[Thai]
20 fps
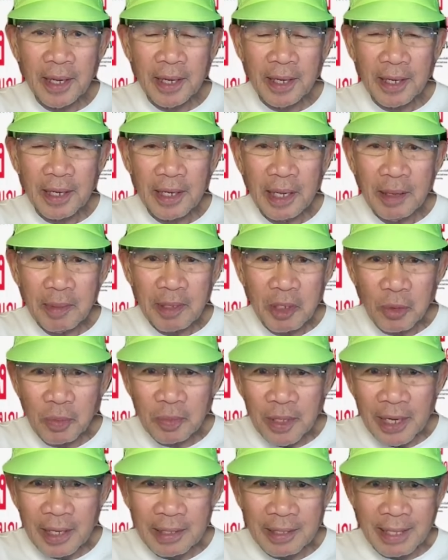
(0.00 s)
ในที่ประชุม
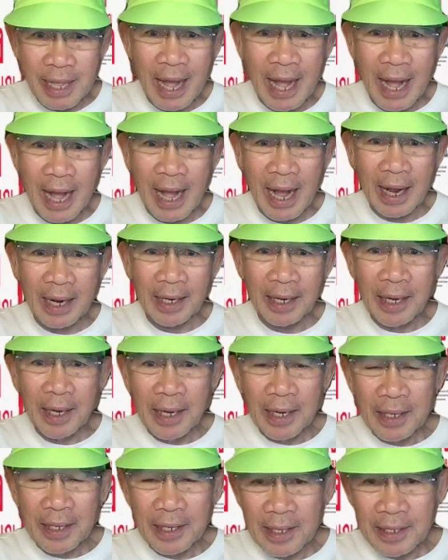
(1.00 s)
ต่า
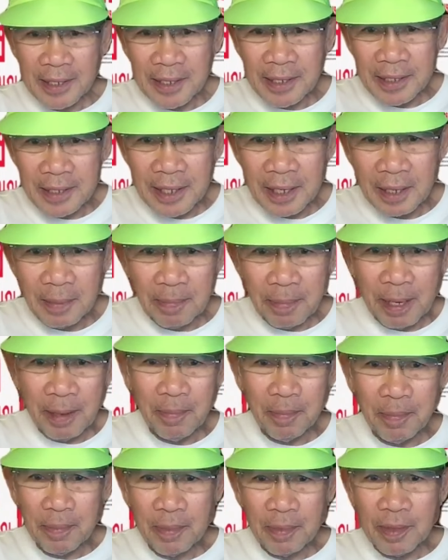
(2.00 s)
งๆ ในสื่อสิ่งพิ
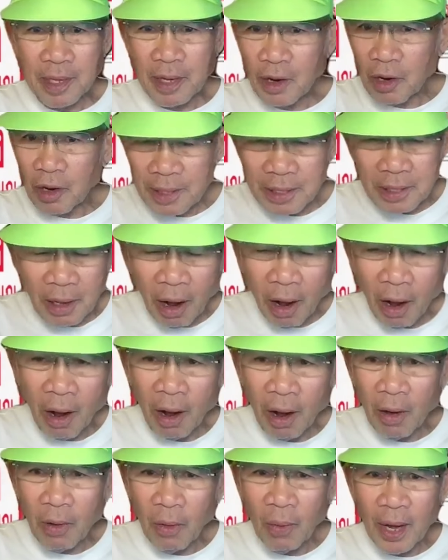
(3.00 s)
มพ์ในอบตอ
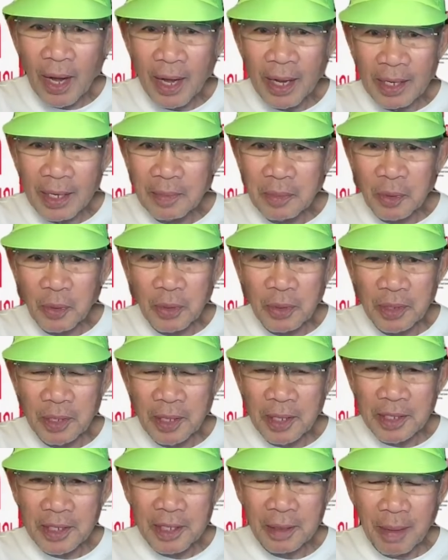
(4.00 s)
ว่ารัฐนูล
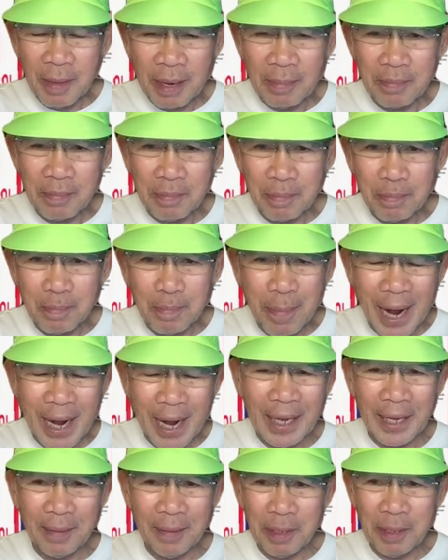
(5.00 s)
ฉบับใหม่
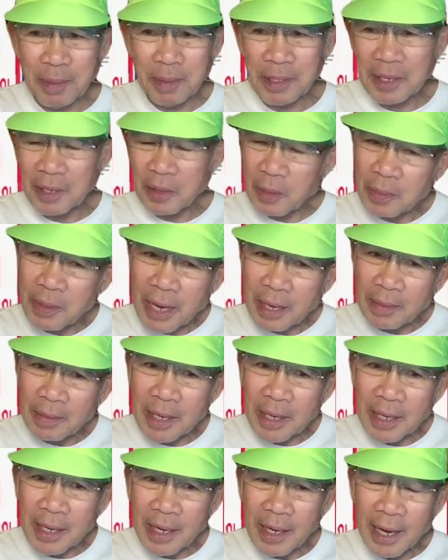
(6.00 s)
เพื่อปฏิรูปการเมื
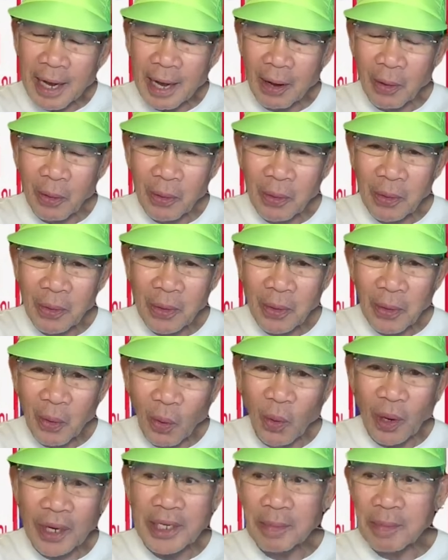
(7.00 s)
องเนี่ย เขา
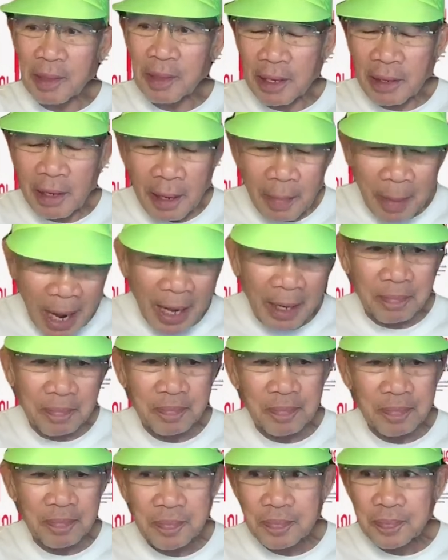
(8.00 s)
ควรจะมีอะไรบ้าง
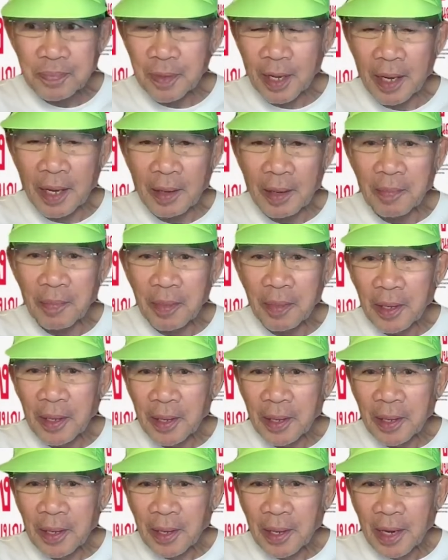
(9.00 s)
นะครับ
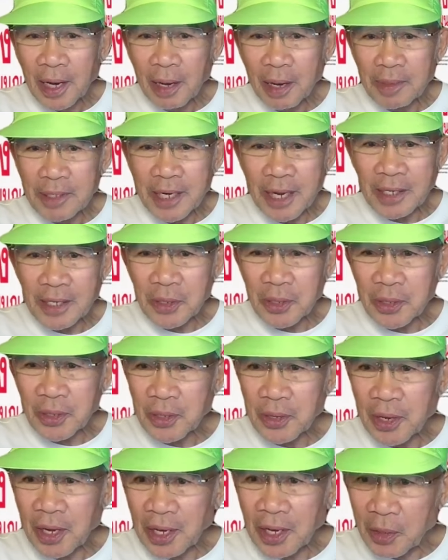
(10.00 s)
และประชาชน
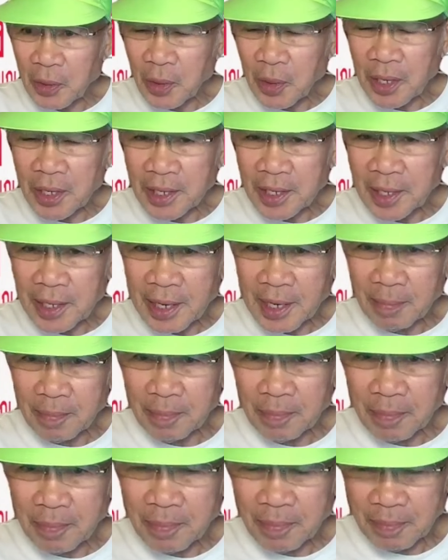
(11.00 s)
ก็เห็นด้วยกับ
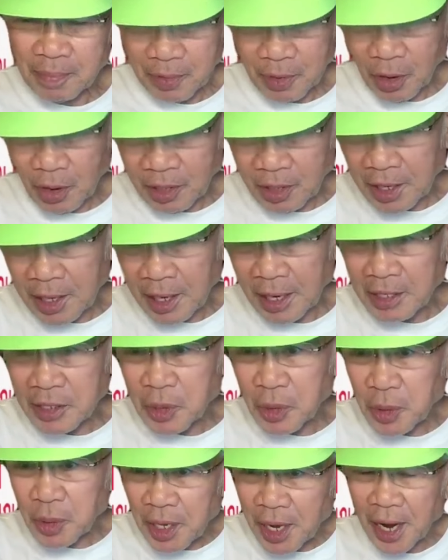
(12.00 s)
ข้อคิดเห็น
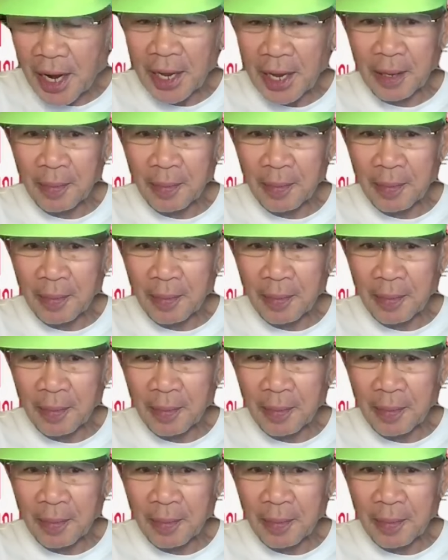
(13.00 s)
ส่วนใหญ่